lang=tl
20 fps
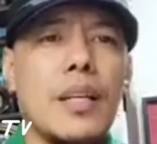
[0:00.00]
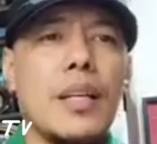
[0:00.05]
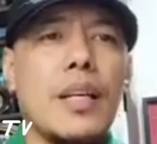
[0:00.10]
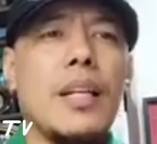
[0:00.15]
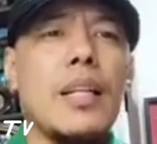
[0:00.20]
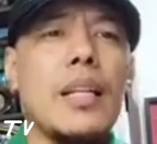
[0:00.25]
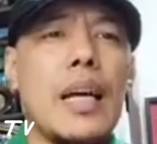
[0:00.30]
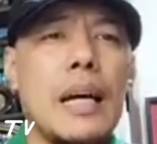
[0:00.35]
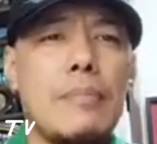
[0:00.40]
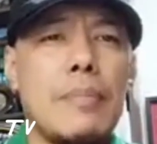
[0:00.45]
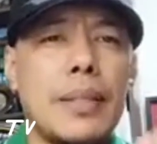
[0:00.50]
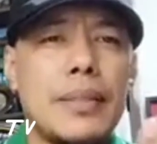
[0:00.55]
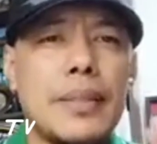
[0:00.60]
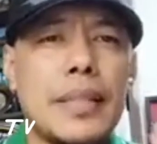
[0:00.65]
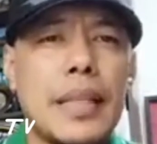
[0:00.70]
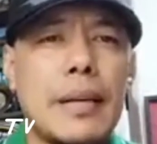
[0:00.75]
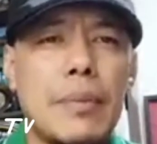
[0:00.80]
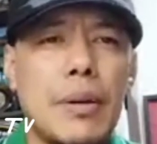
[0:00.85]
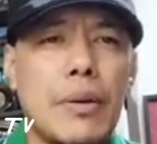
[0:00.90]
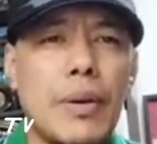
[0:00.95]
Illa man
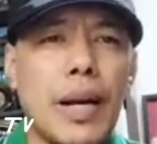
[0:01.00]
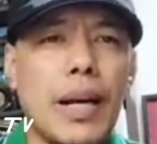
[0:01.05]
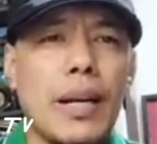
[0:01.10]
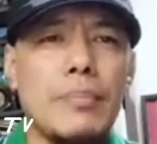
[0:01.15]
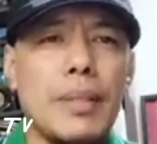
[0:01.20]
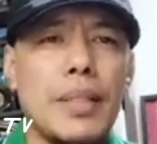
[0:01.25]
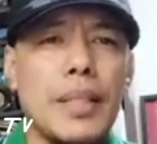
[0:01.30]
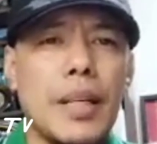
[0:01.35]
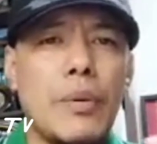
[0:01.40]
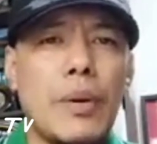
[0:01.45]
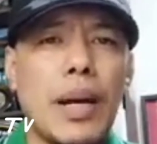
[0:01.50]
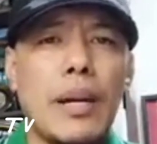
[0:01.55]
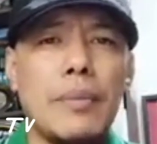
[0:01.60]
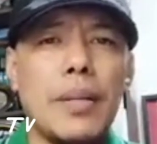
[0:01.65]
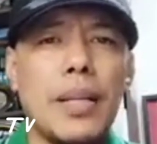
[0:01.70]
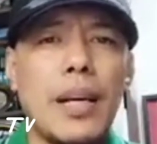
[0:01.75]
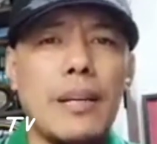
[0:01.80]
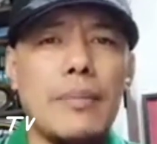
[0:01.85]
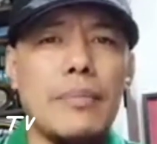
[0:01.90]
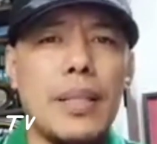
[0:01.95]
taba wa amana wa
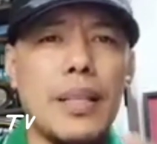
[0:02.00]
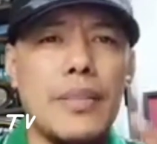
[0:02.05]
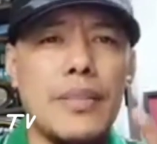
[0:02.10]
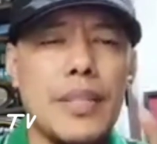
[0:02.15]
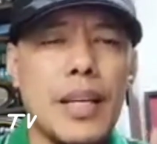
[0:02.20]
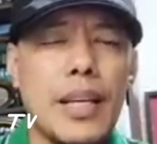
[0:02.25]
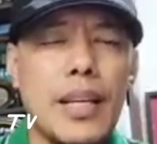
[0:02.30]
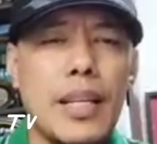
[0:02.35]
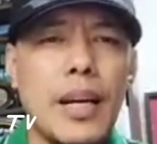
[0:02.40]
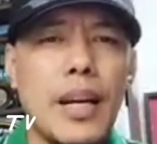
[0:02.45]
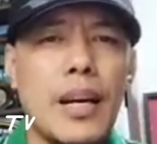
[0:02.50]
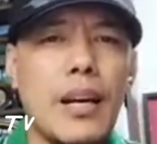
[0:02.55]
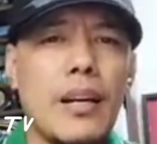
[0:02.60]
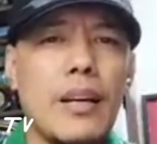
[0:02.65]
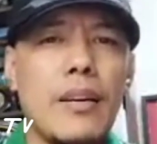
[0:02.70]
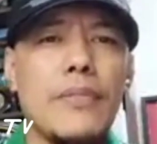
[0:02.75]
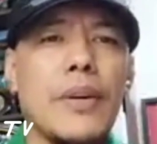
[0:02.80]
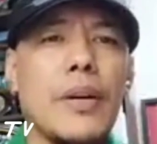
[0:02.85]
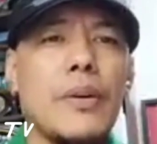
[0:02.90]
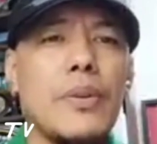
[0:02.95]
amila amalan
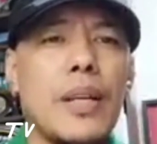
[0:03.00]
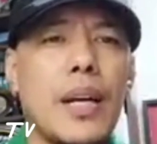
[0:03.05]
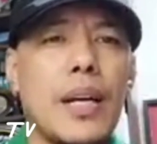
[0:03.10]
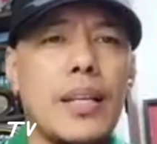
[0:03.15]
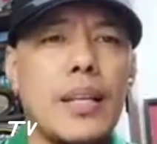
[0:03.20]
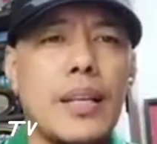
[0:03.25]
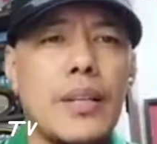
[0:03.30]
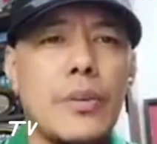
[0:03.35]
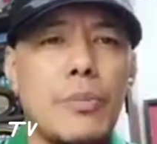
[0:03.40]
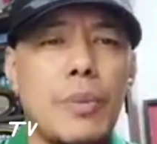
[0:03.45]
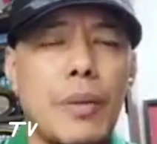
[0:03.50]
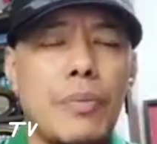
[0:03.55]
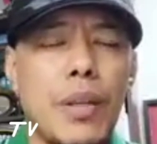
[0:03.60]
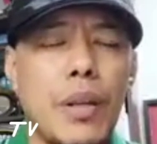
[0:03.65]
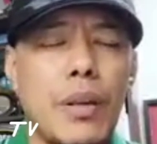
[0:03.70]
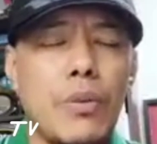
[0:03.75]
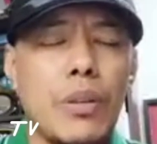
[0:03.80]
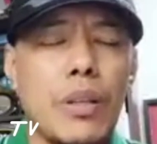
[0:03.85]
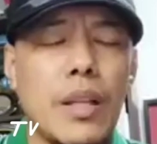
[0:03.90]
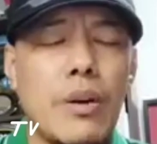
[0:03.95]
saliha, faulaika
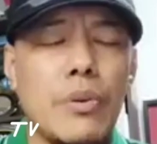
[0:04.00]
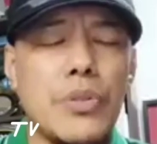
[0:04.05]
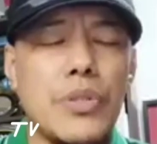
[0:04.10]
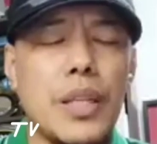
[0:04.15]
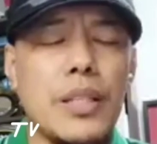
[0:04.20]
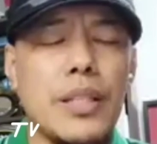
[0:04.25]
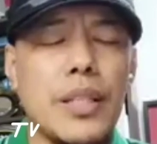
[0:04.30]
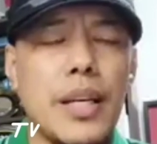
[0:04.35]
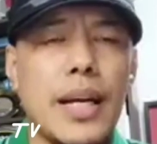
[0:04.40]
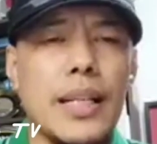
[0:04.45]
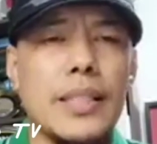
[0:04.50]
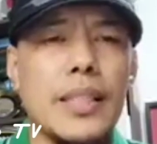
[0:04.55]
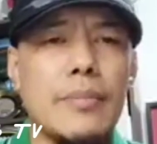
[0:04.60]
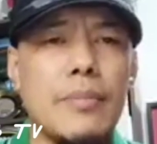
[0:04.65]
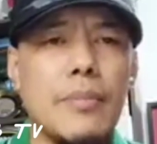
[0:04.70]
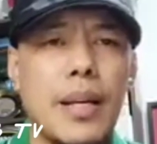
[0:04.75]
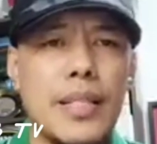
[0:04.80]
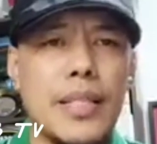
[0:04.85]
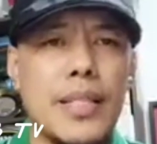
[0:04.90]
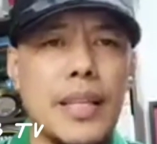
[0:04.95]
yubaddilullahu
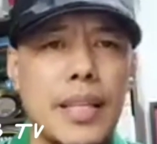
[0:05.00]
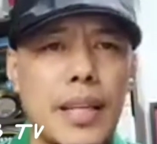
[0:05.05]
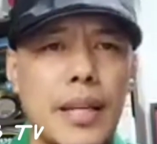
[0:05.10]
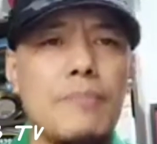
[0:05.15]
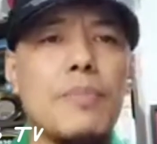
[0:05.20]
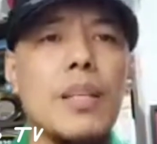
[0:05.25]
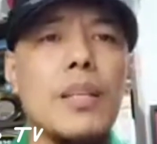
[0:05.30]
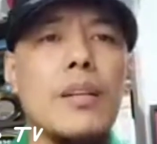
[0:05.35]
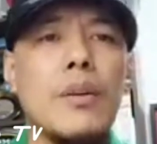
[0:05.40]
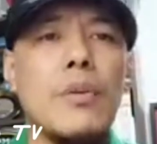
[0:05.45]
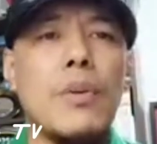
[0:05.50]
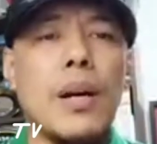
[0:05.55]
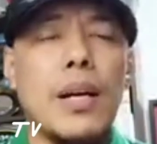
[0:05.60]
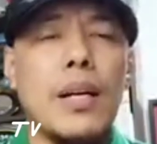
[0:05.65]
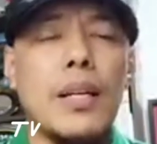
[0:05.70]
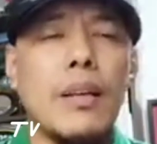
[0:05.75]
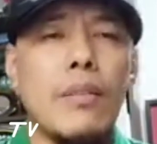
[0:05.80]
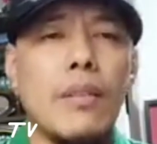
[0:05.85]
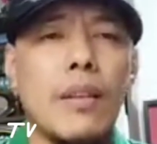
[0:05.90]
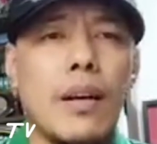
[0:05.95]
sayyiatihim hasana, wa
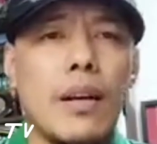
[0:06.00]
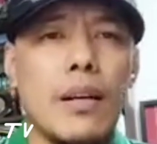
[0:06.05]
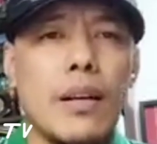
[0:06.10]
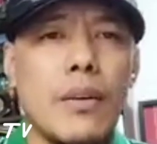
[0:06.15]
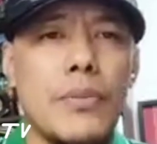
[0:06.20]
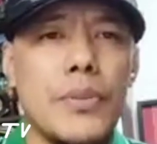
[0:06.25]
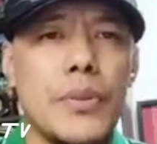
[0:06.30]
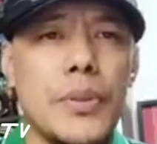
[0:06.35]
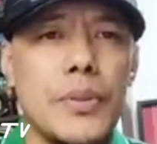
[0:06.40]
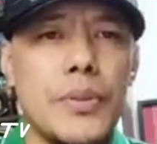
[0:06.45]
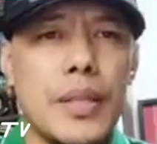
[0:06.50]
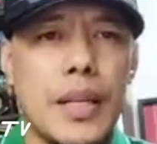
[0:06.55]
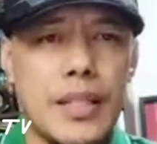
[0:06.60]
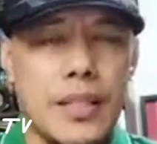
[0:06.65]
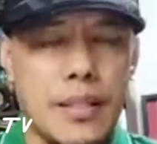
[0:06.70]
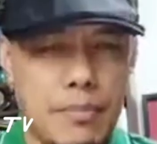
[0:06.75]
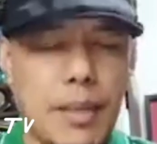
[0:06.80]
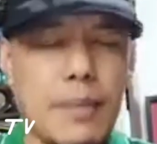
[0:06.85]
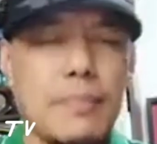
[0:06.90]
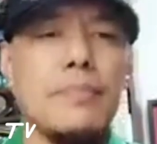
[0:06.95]
kana Allah ghafurur
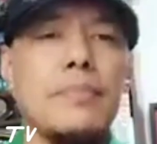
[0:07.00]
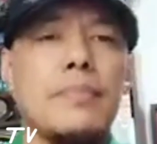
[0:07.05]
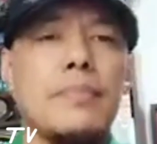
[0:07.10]
rahima.